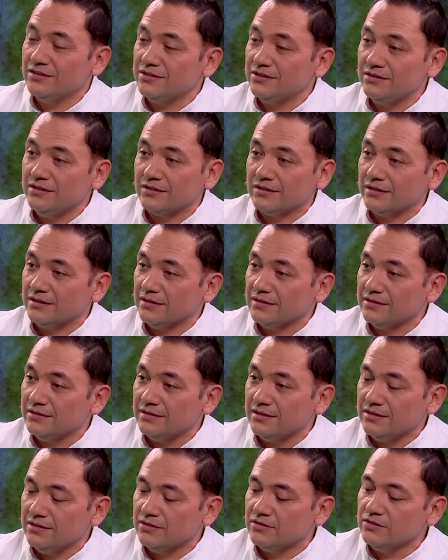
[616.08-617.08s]
no soy otra
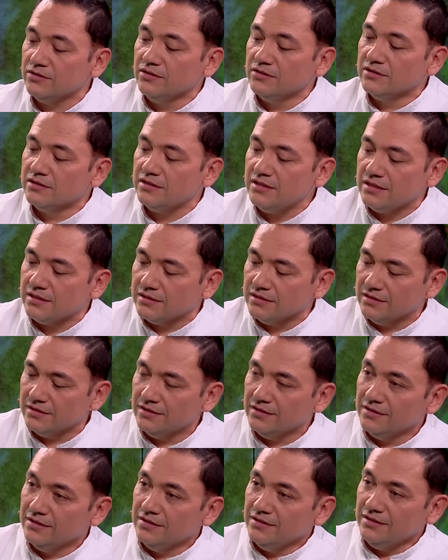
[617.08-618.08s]
persona, yo soy un mico.
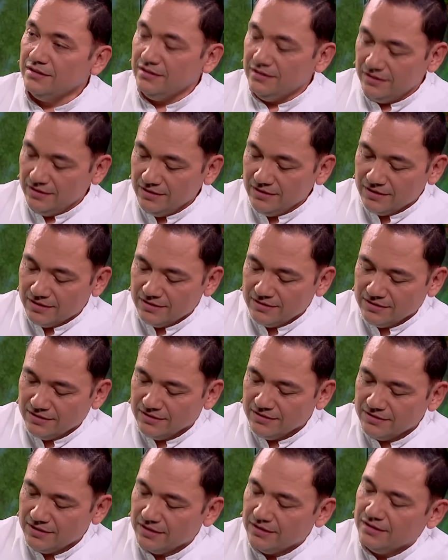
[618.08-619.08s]
Y bien
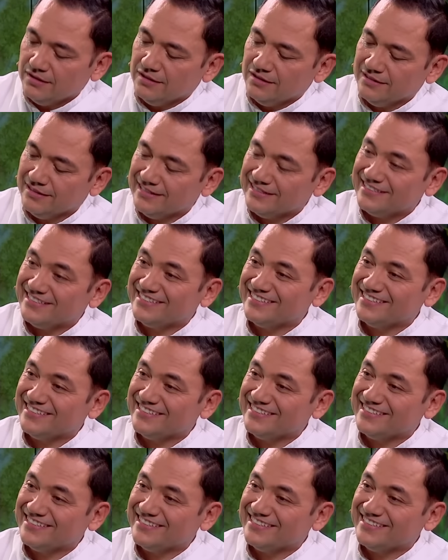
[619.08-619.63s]
responsable, además.